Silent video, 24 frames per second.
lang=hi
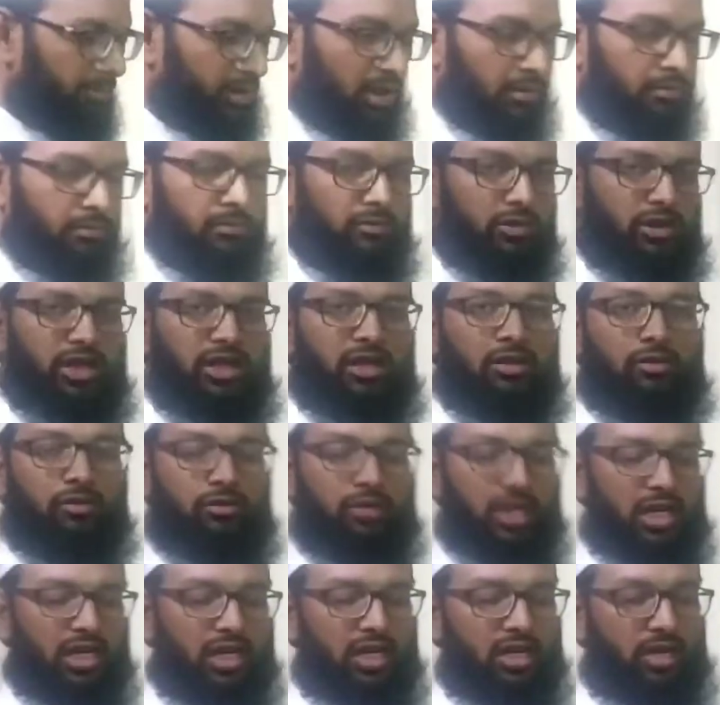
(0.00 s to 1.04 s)
तक मुझे
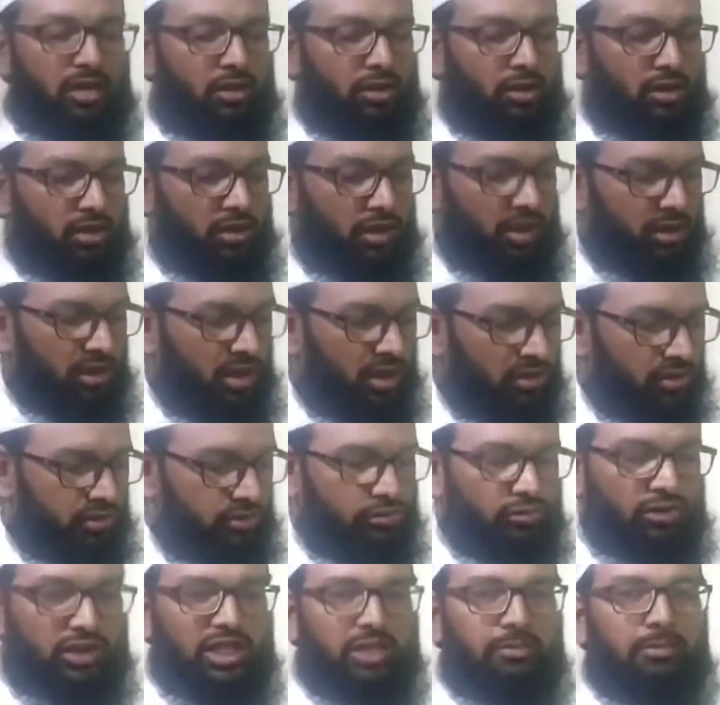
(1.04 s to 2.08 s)
खुदा और अल्लाह
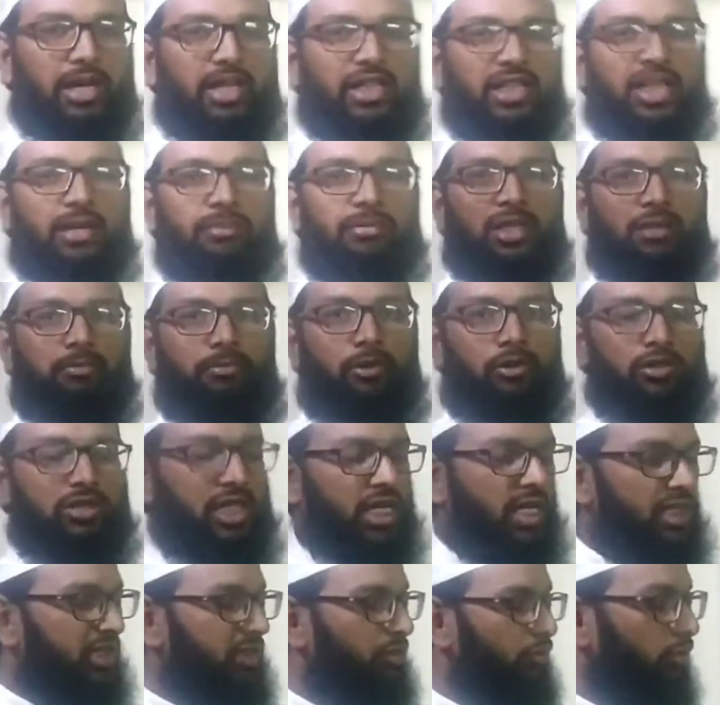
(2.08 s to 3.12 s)
रसूल की बातें आप तक
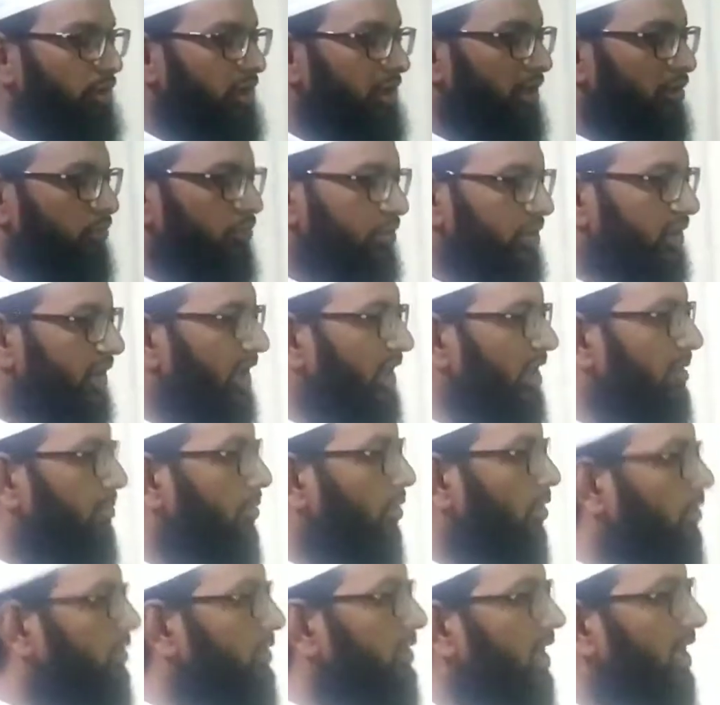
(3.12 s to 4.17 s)
पहुंचानी होती है तो उसके लिए
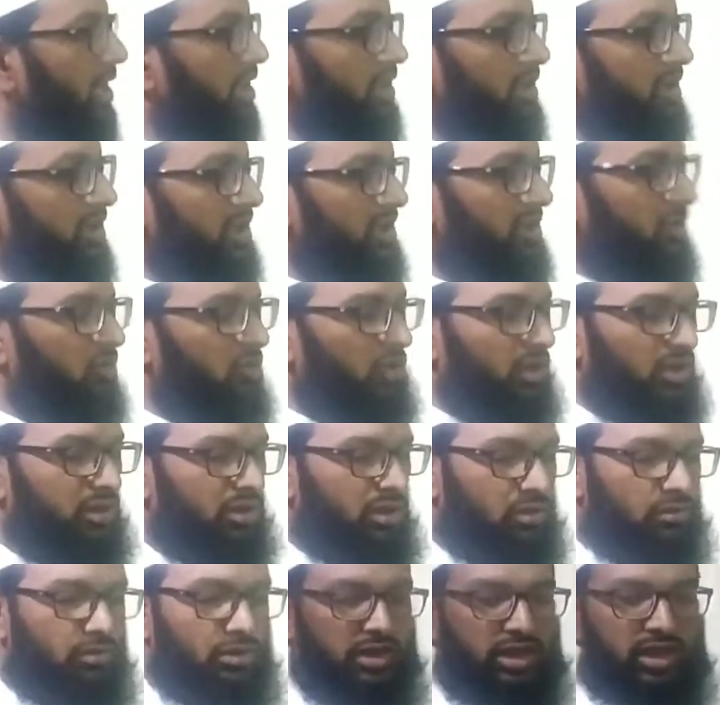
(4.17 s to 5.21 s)
बहुत सारी चीज़ों की
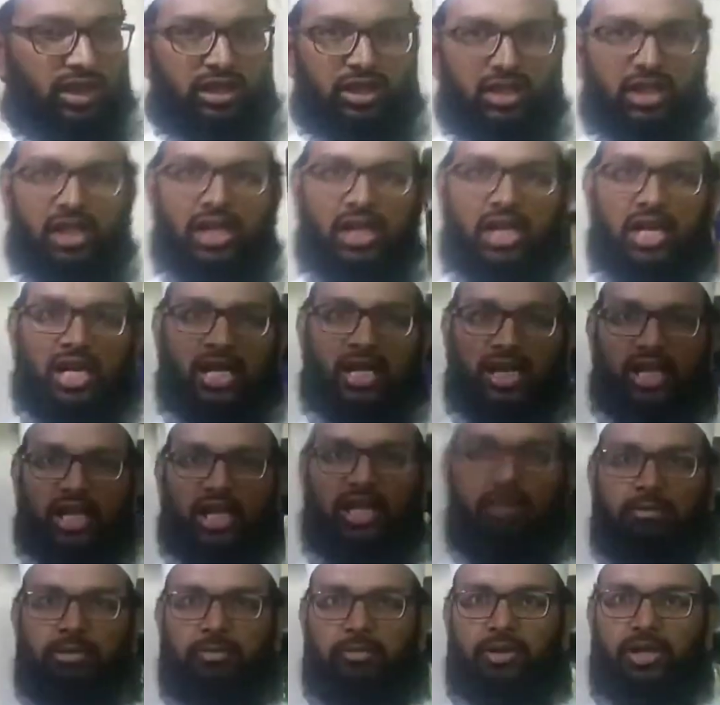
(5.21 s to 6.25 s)
ज़रूरत नहीं है कहीं
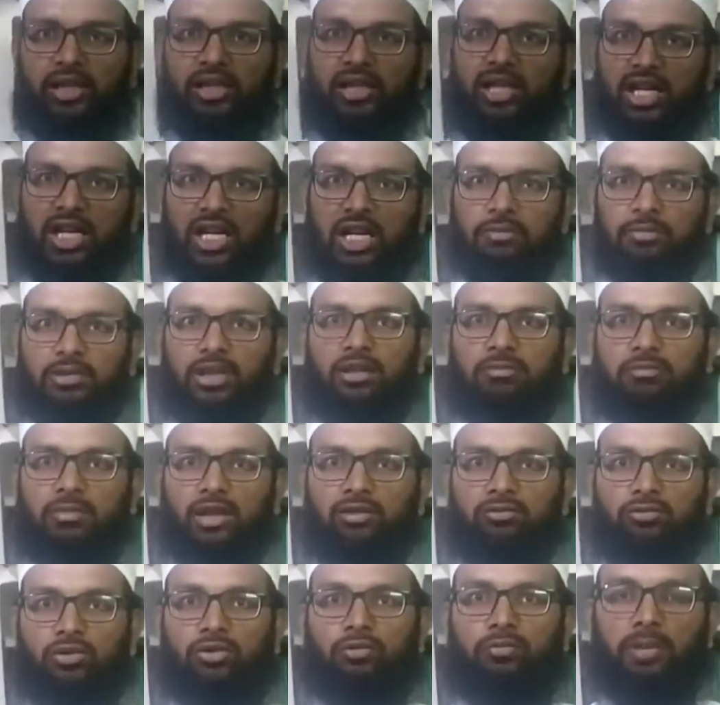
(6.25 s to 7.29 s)
भी बैठ कर आप तक मैं
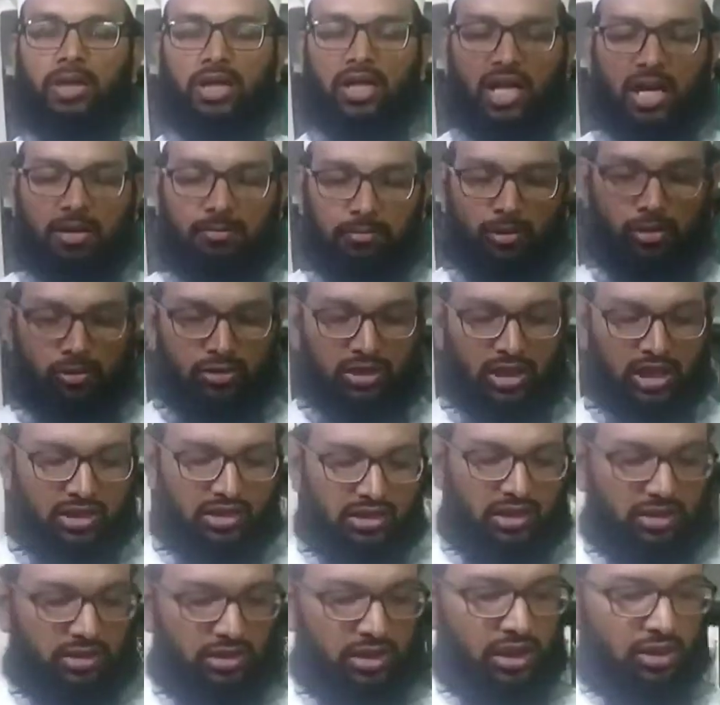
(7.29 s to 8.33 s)
वो पैगाम पहुंचा
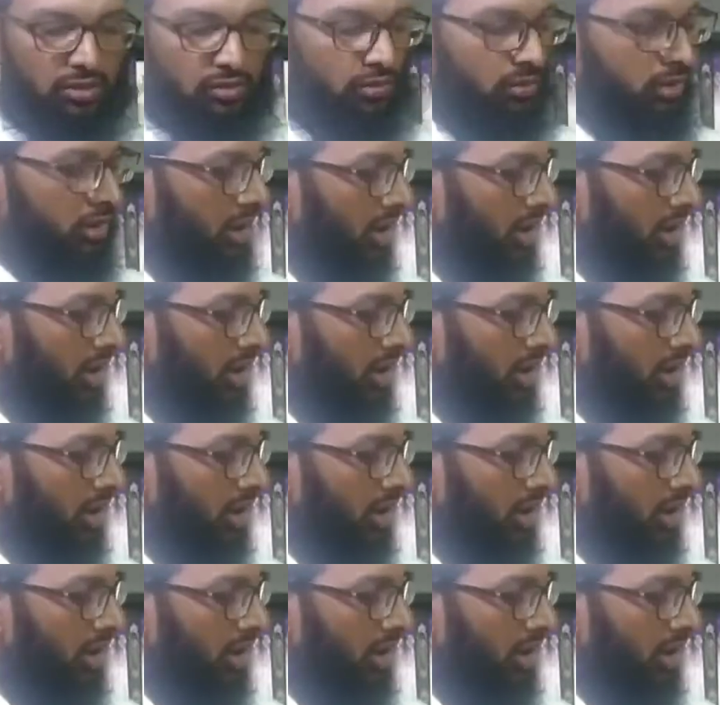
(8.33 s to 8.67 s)
सकता हूं